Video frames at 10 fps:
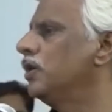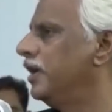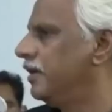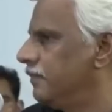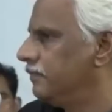
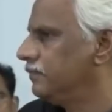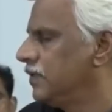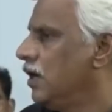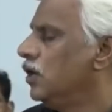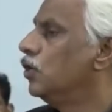ने
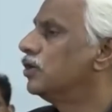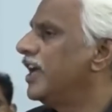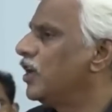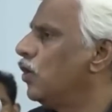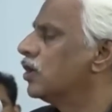
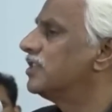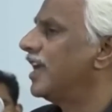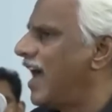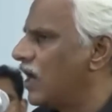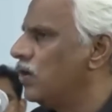लुटेरों और
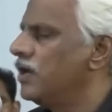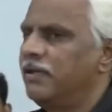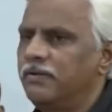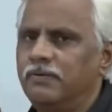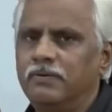दलालों
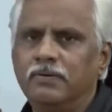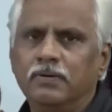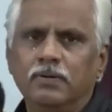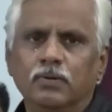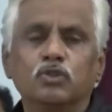ने
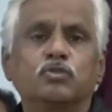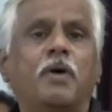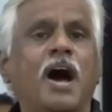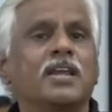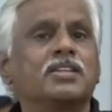उस
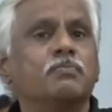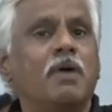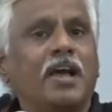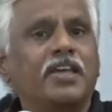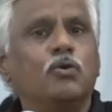भारत
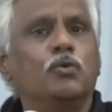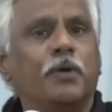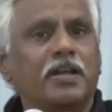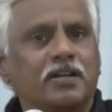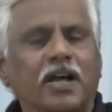माँ के
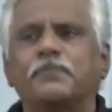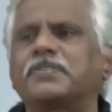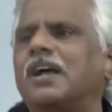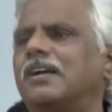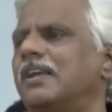ऊपर
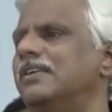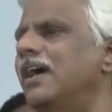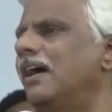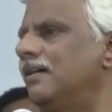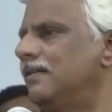कब्जा कर
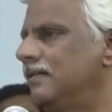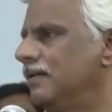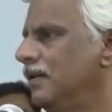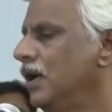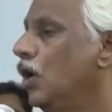लिया
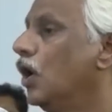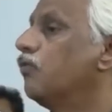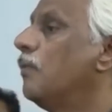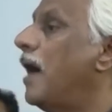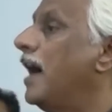और
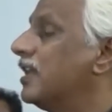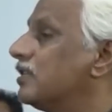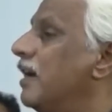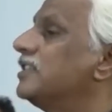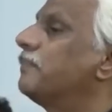वो
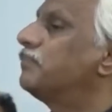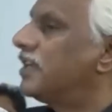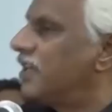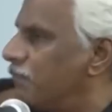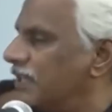भारत माँ जब
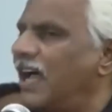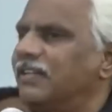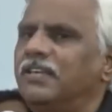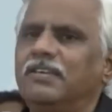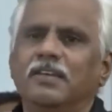तक ये
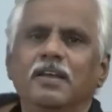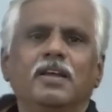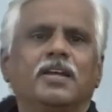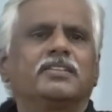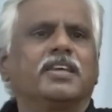बताती
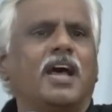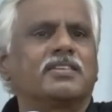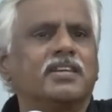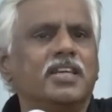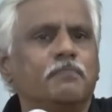कि तेरा
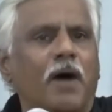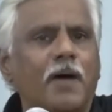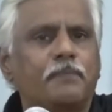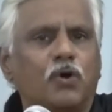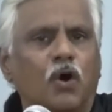असली
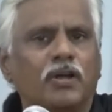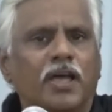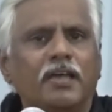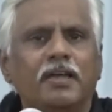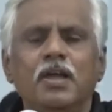बाप कौन
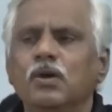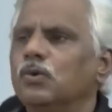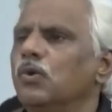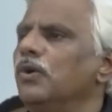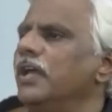है
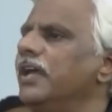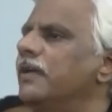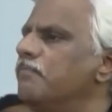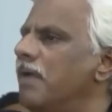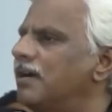उन्होंने
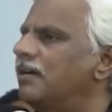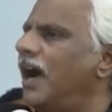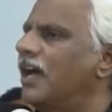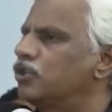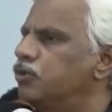एक
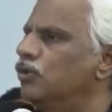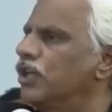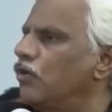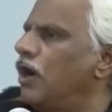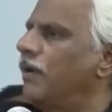मक्कार
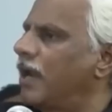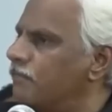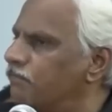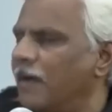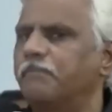झूठे को हमारा
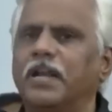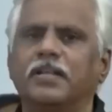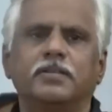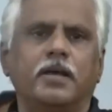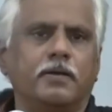बाप बना
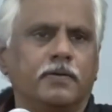दिया